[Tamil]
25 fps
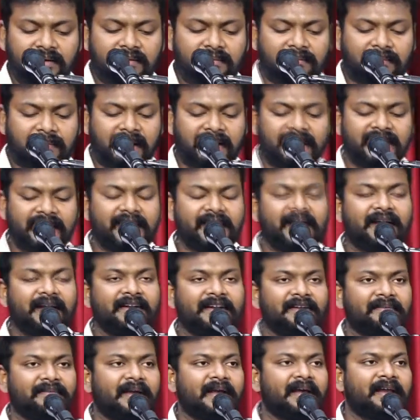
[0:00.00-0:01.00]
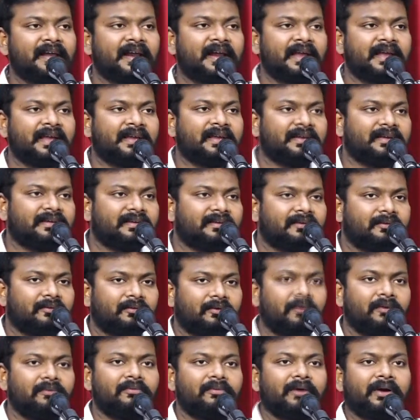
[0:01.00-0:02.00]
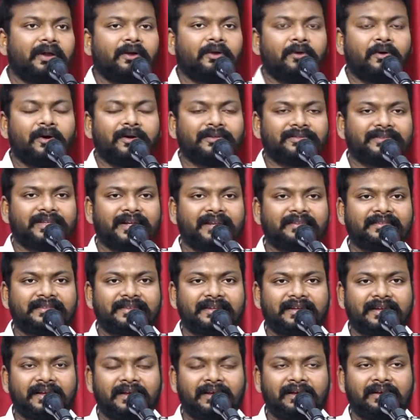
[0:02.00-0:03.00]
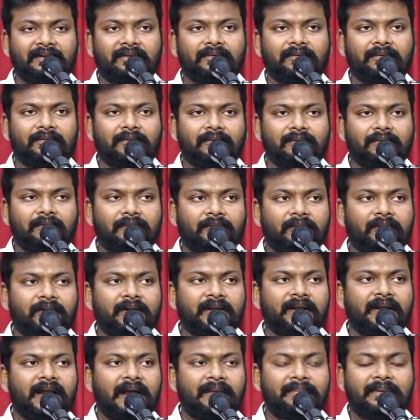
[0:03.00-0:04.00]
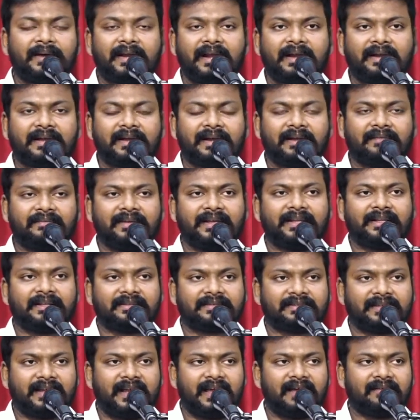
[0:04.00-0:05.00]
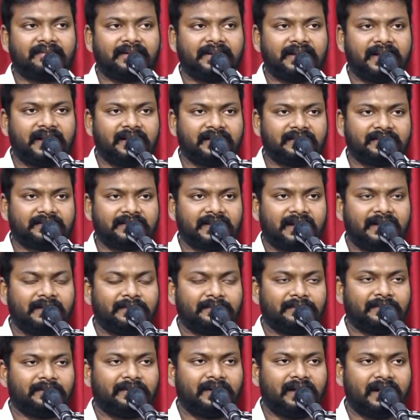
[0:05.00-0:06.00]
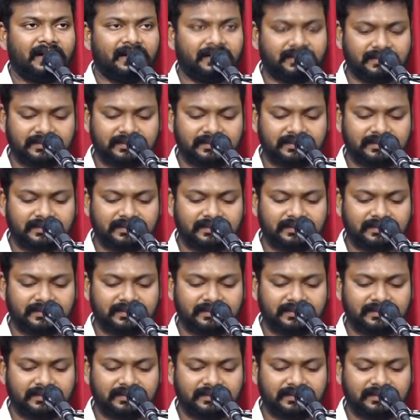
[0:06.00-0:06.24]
பன்னிரண்டு பேரை ஒவ்வொரு கோத்திரத்துக்கு ஒரு நபர் என்கிற வீதத்திலே அவன் எடுத்து அனுப்புகிறான்